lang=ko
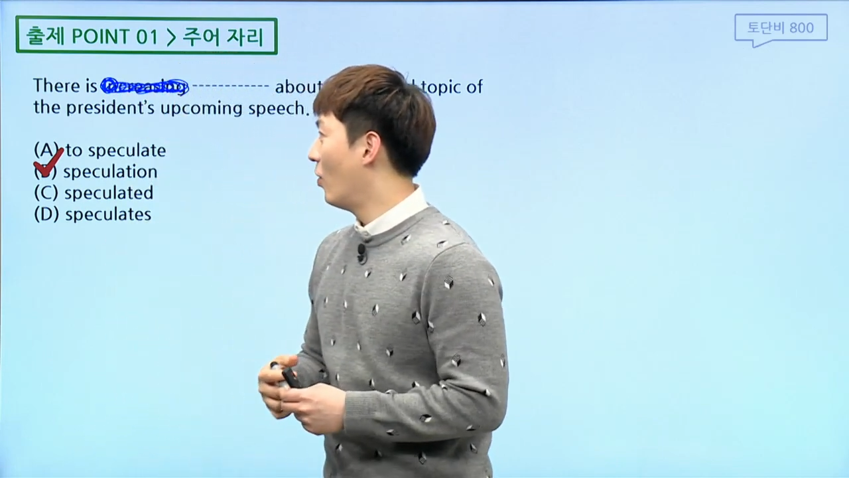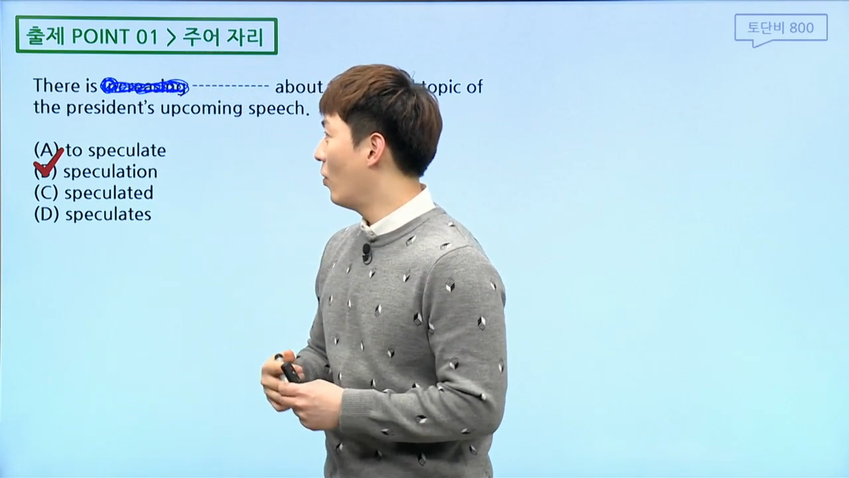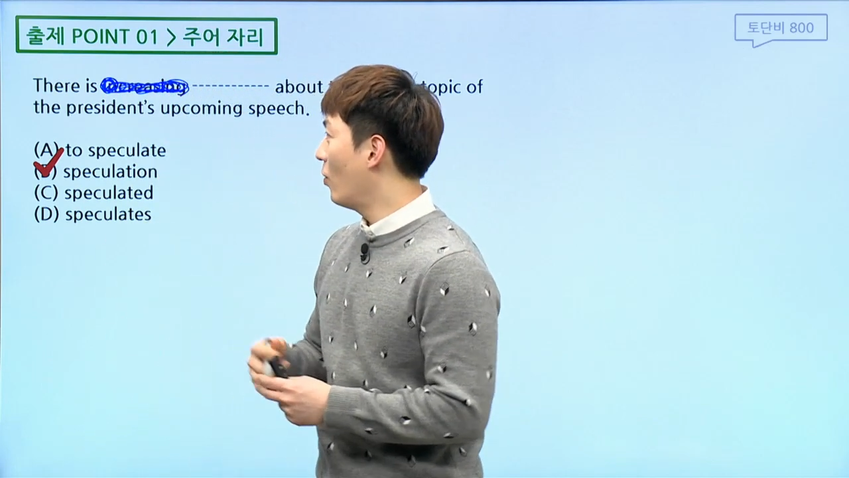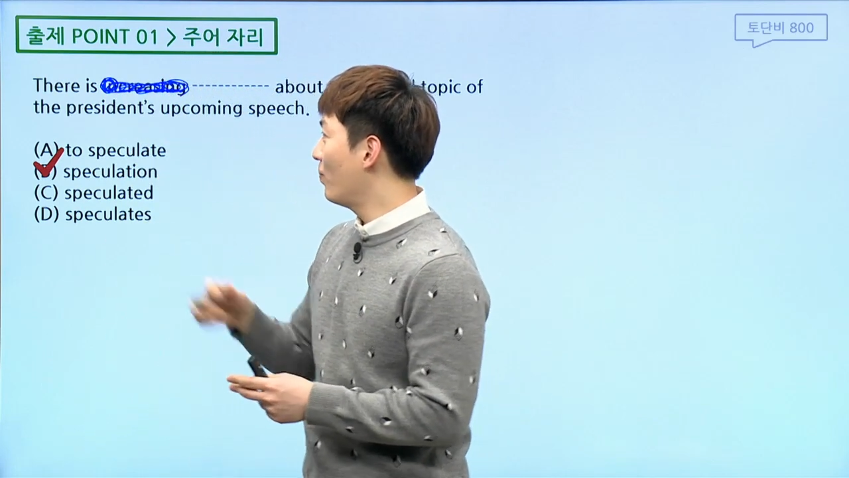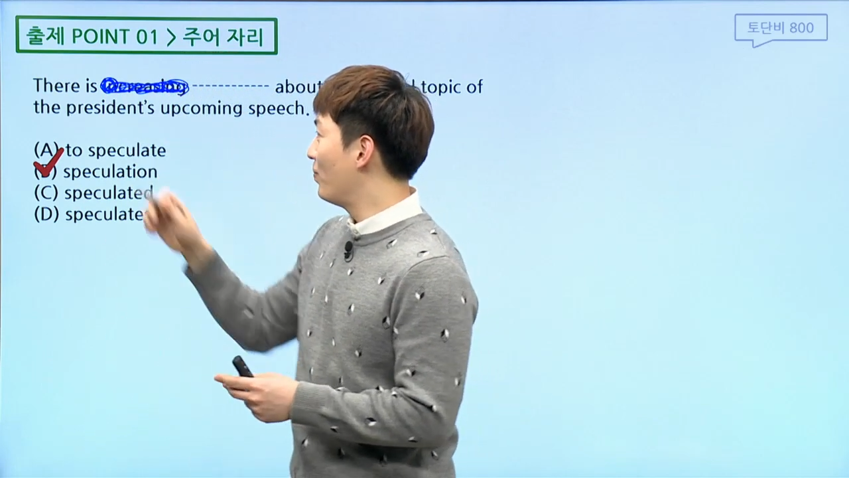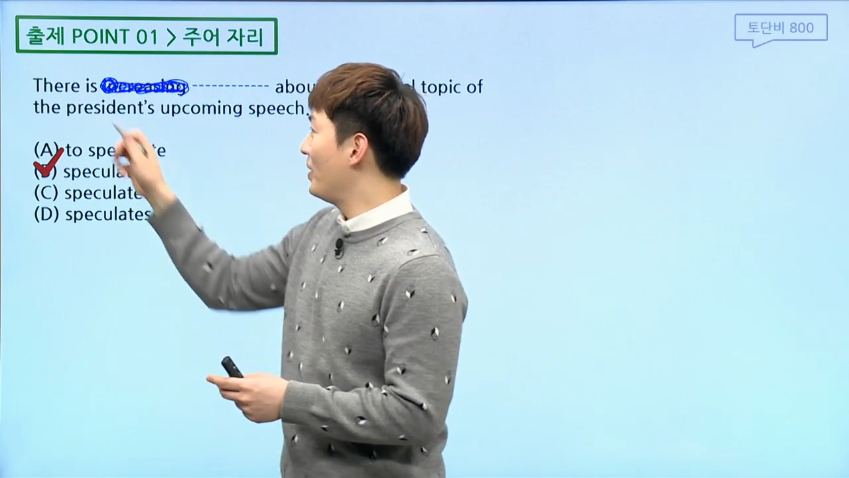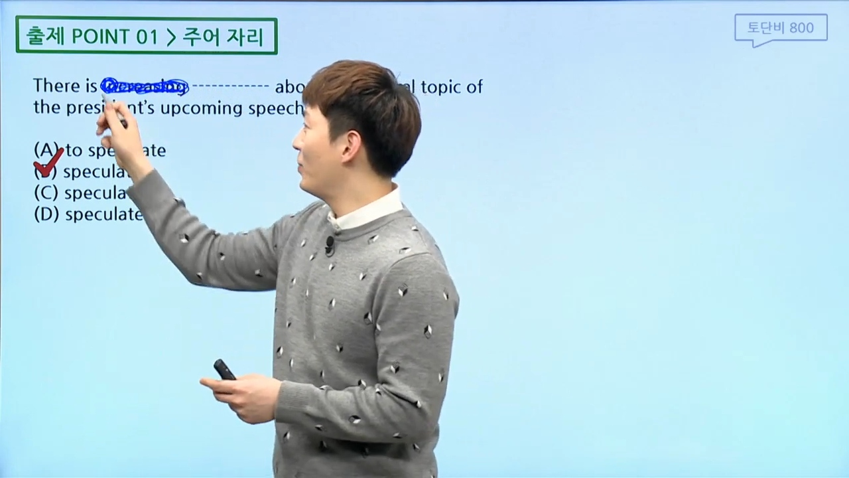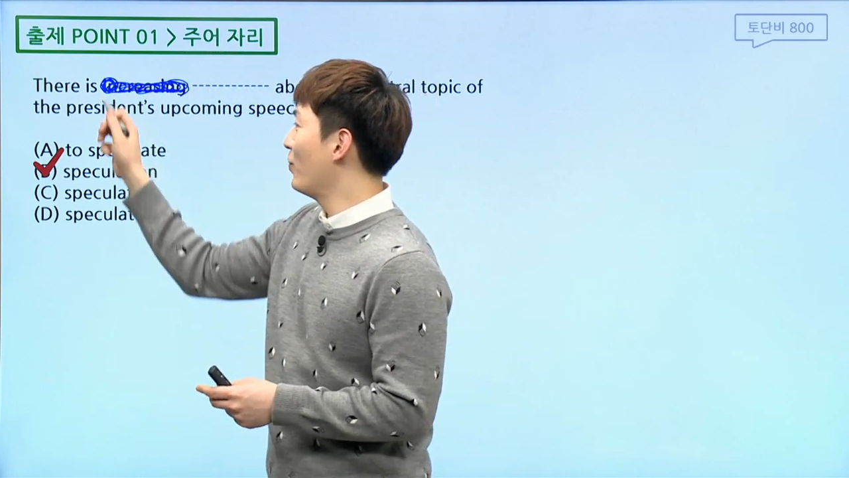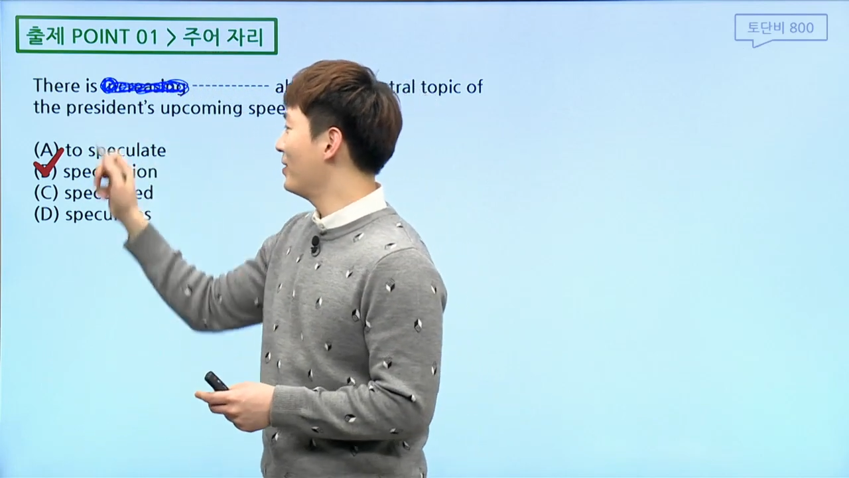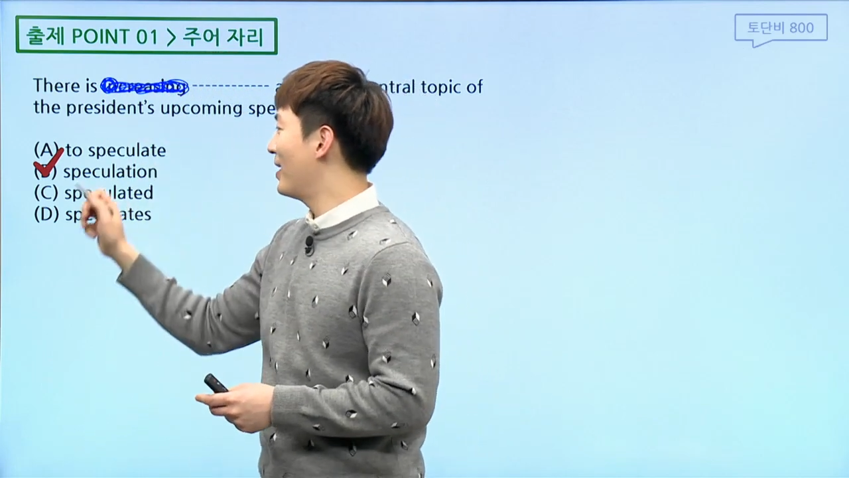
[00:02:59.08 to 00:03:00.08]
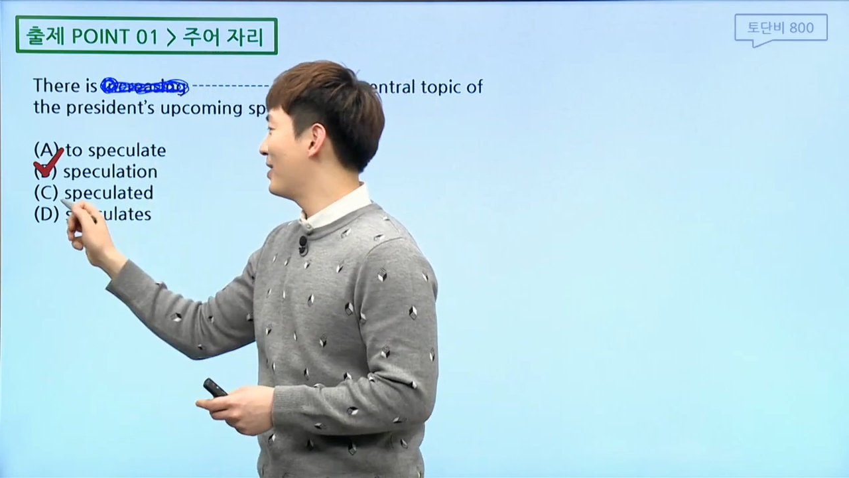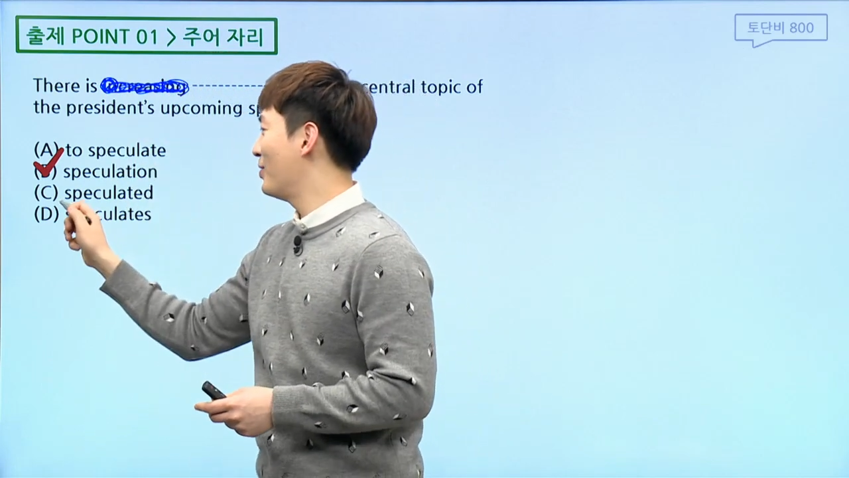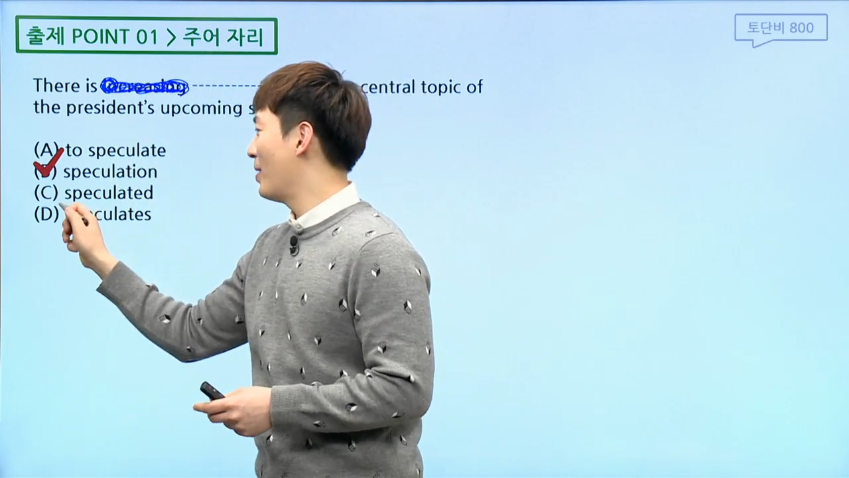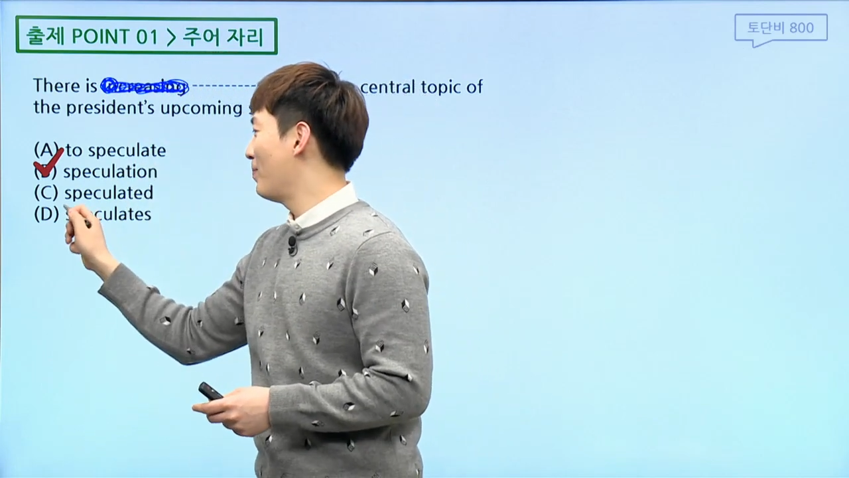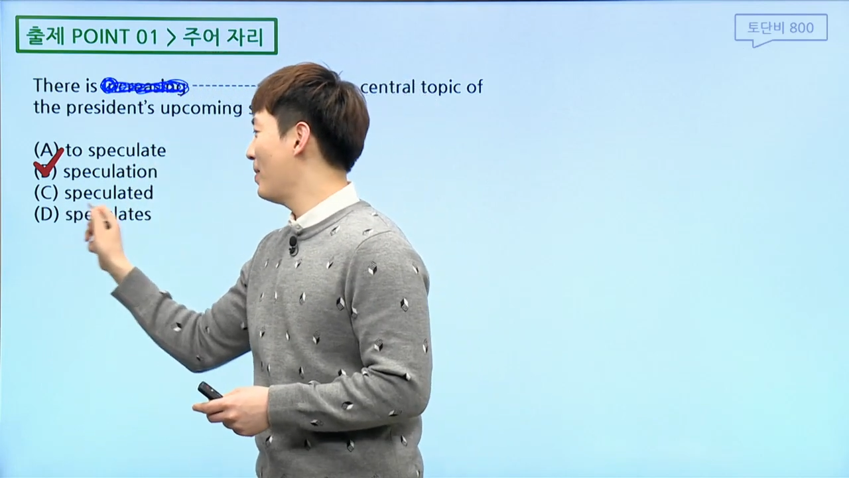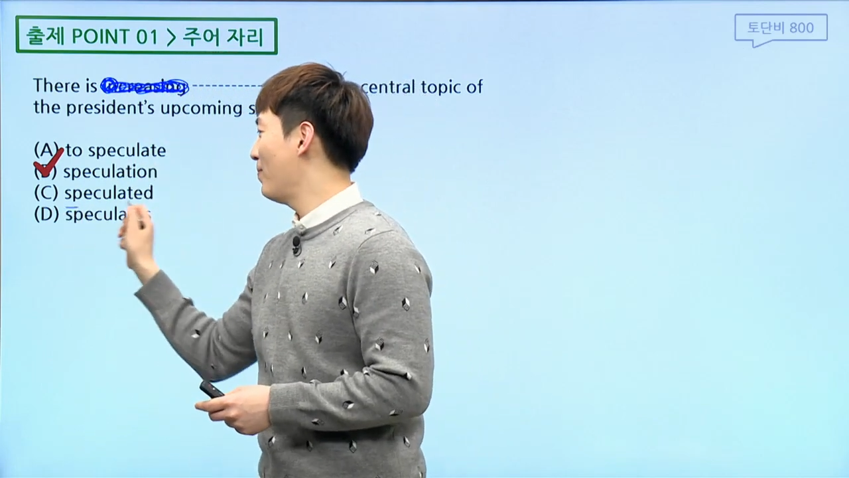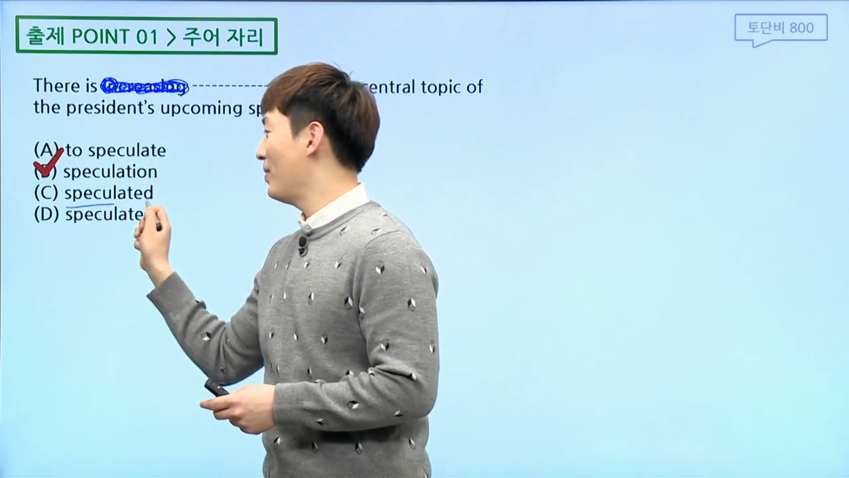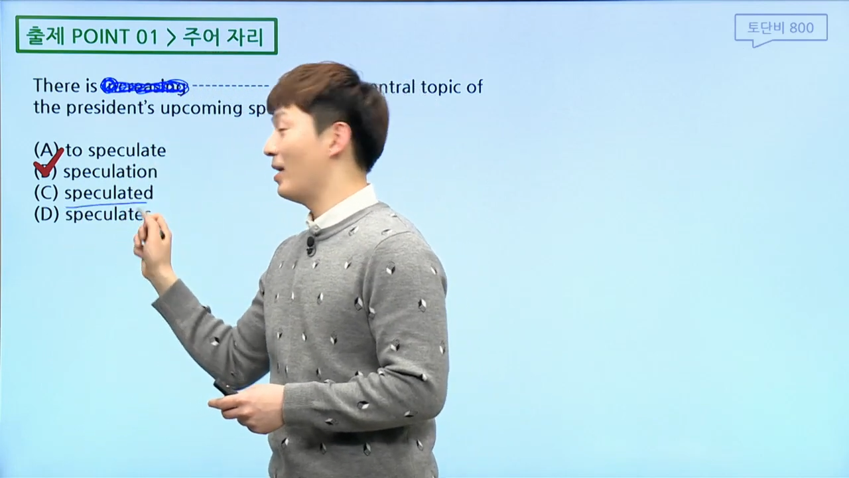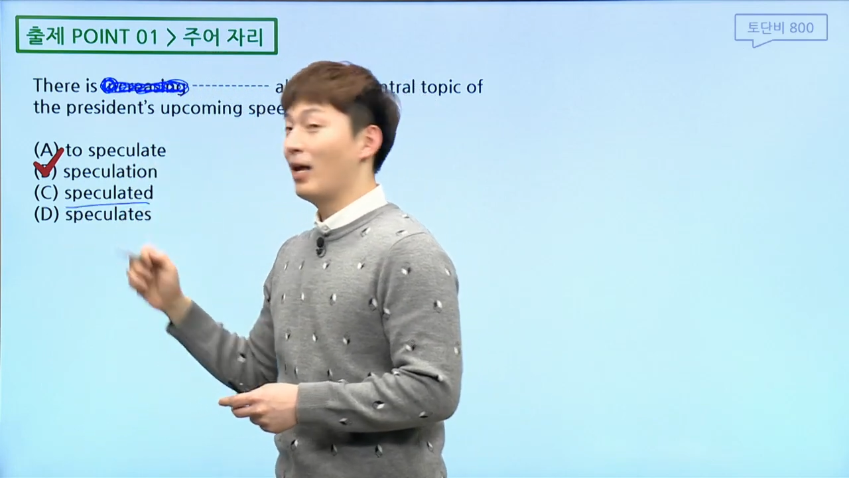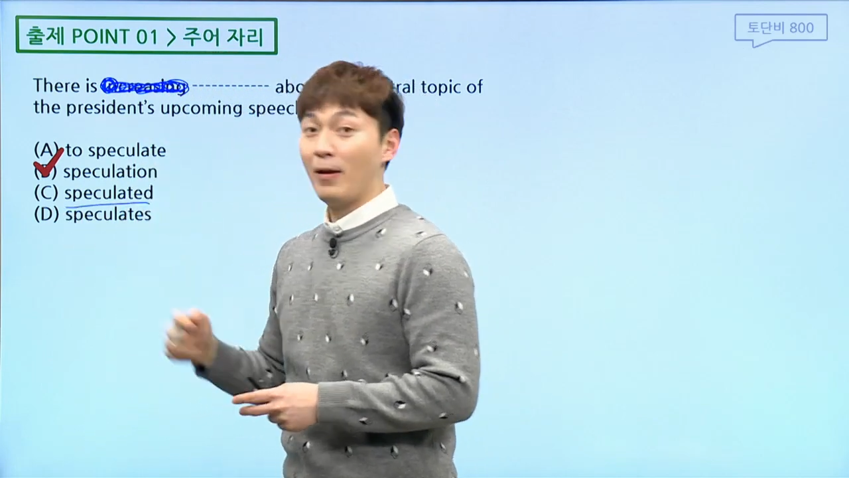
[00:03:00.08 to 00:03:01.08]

어 비동사 뒤에 PP,